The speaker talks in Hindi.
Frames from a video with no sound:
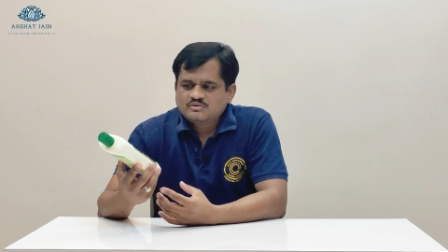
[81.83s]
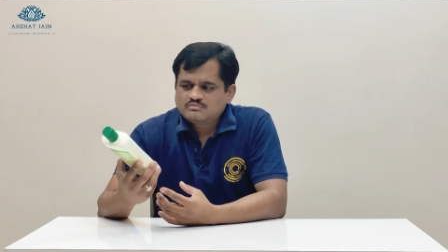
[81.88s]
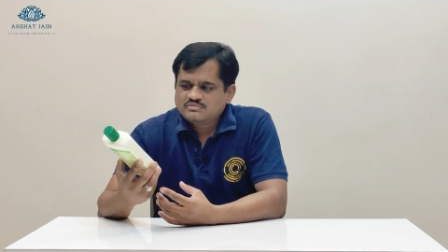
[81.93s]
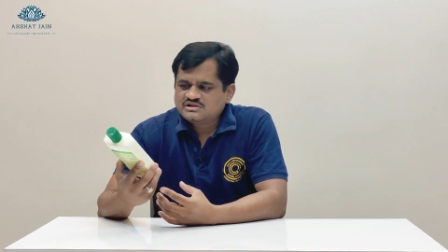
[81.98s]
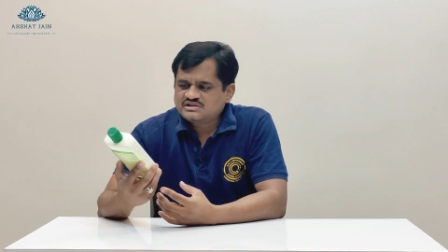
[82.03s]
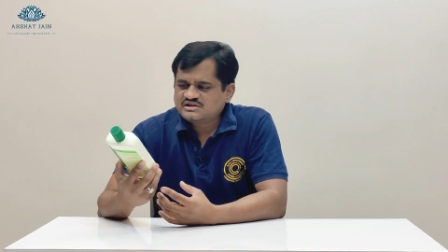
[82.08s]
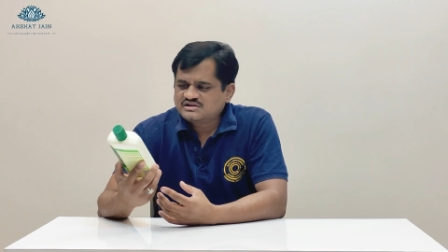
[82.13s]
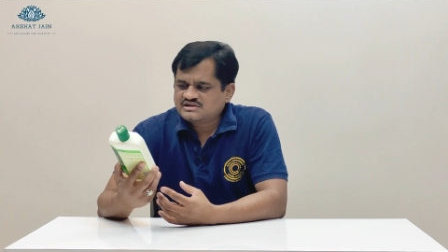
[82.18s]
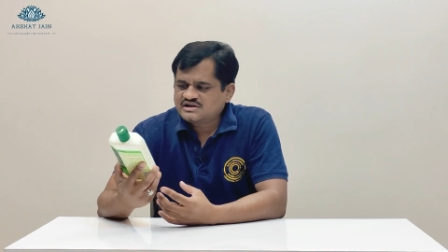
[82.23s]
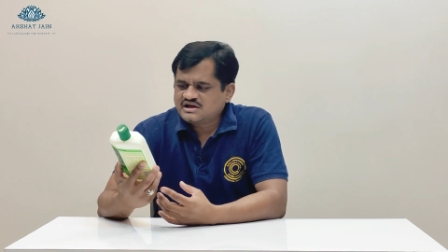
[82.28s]

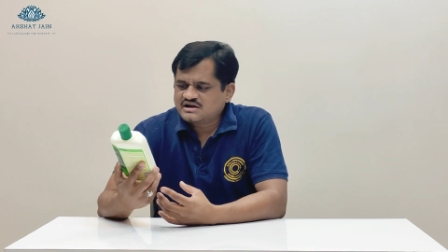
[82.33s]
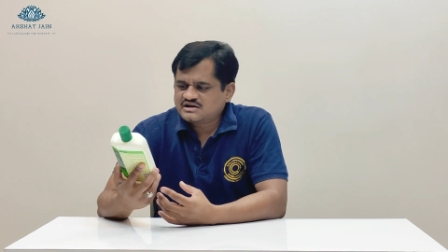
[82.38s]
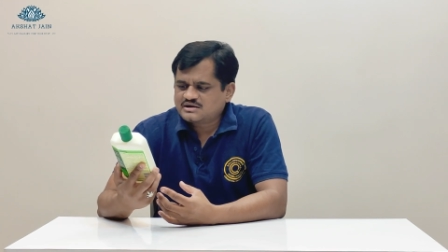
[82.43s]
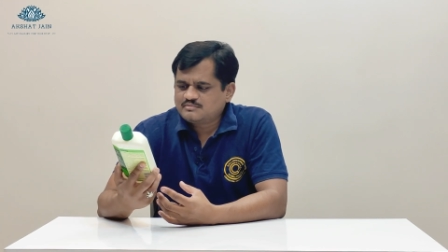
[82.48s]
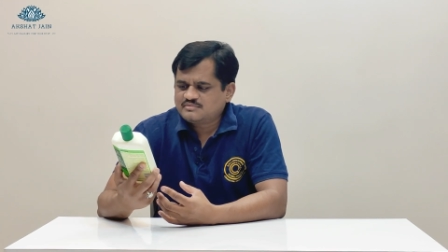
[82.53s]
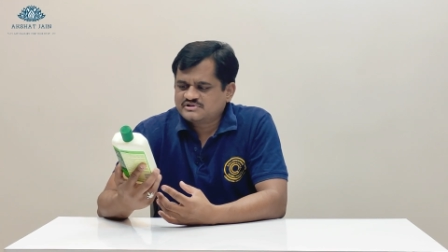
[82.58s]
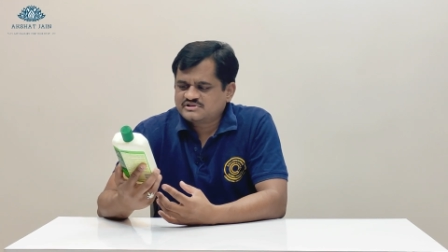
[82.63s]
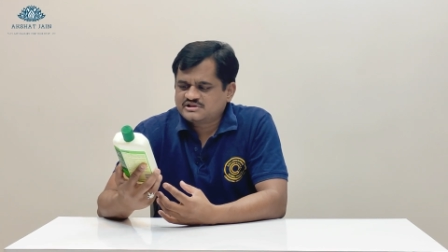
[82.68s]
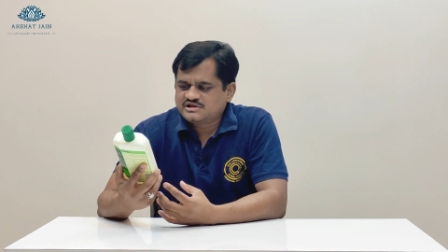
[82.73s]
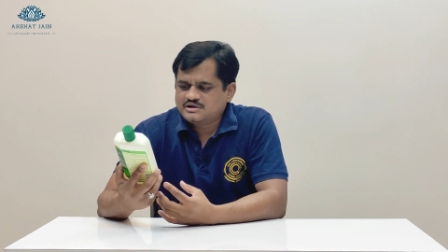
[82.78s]
मददगार का
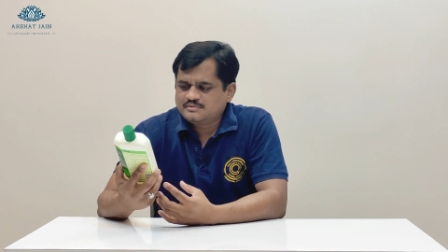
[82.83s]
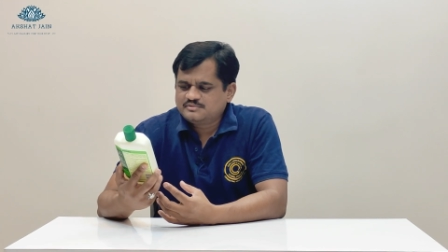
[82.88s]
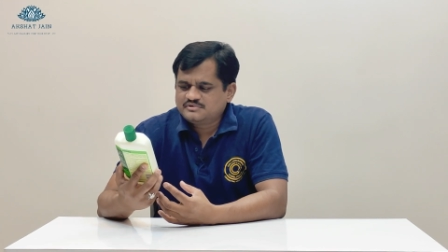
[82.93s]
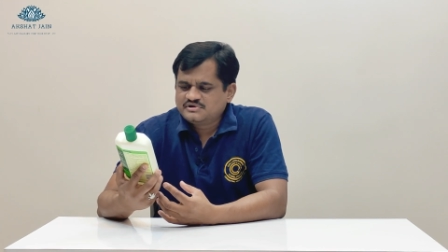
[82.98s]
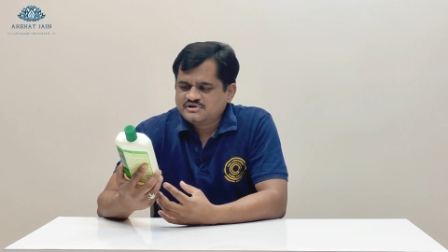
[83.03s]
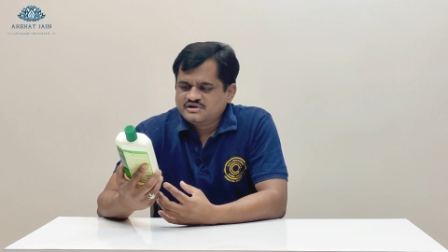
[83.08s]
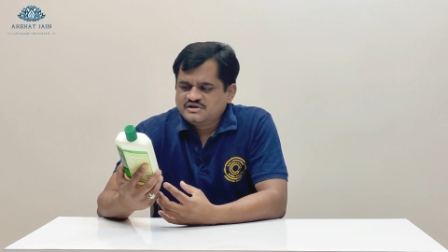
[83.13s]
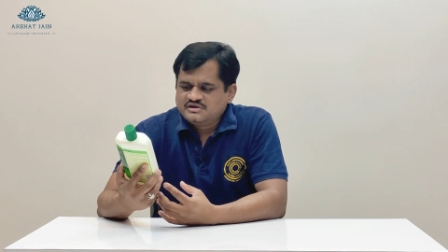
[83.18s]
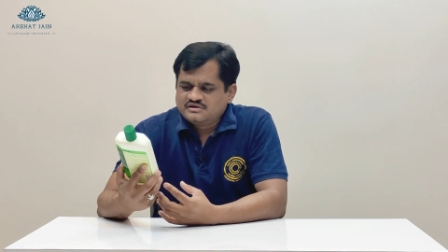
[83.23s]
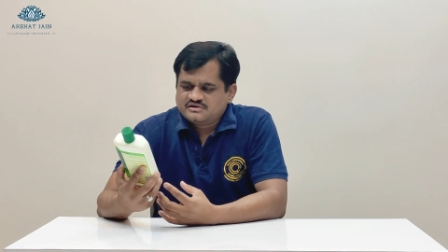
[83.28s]

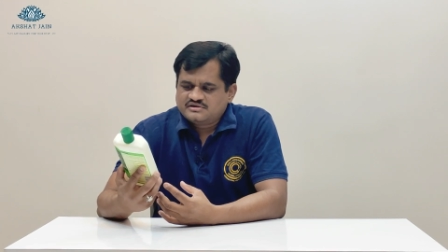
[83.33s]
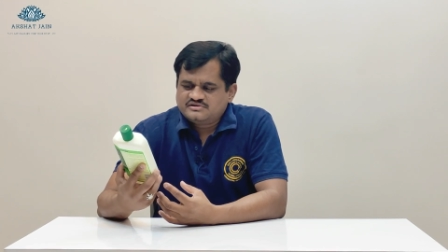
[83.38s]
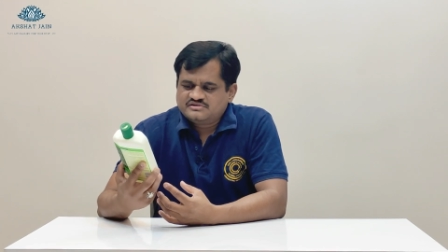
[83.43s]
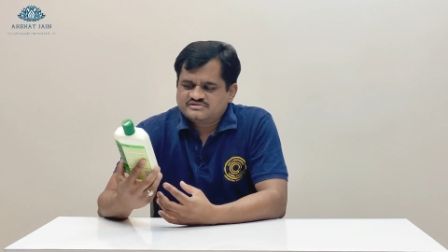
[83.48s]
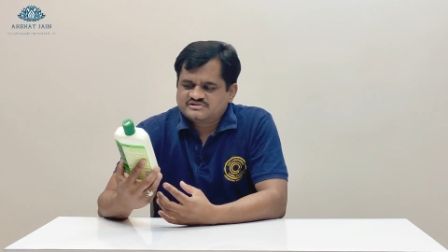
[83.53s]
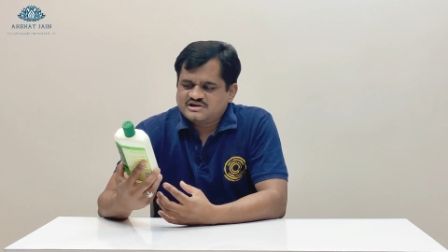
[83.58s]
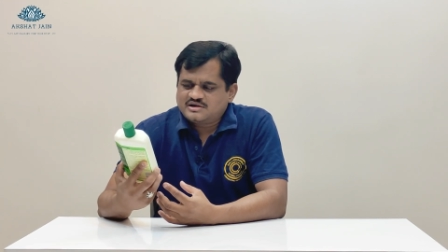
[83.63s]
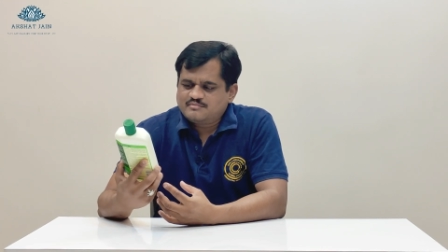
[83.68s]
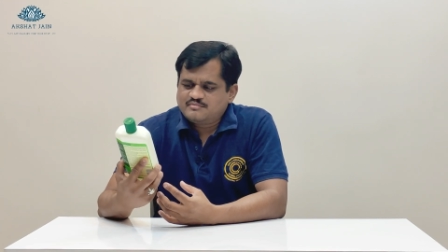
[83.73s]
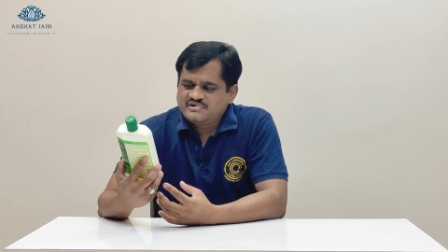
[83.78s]
मतलब कि
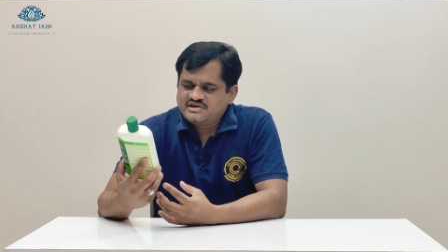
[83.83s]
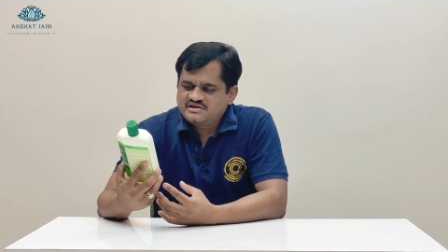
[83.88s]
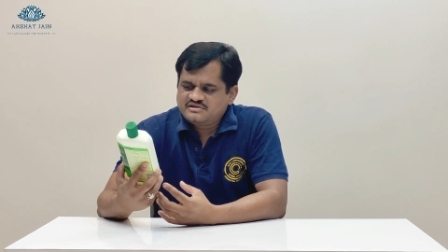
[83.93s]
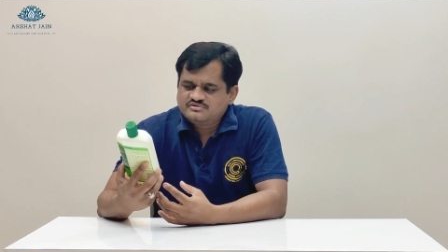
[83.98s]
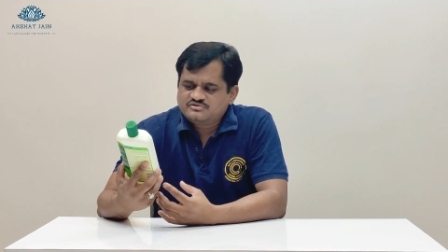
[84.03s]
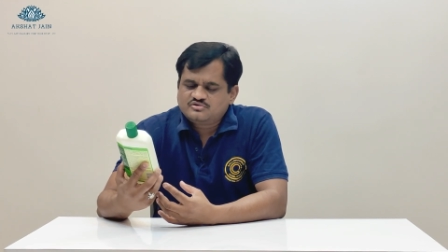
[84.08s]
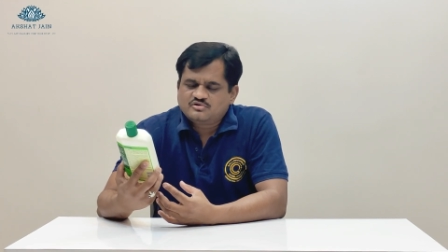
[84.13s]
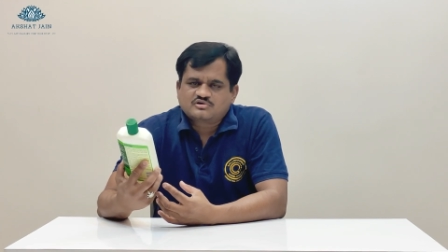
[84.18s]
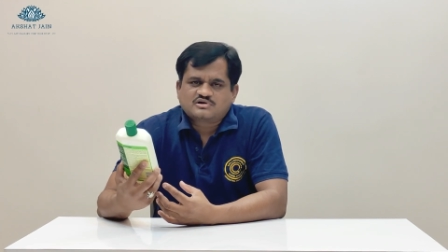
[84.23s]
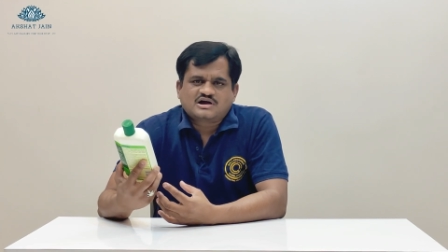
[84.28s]
इसका
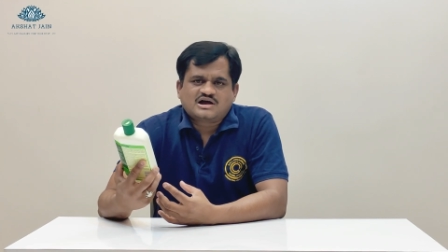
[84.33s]
मेन जो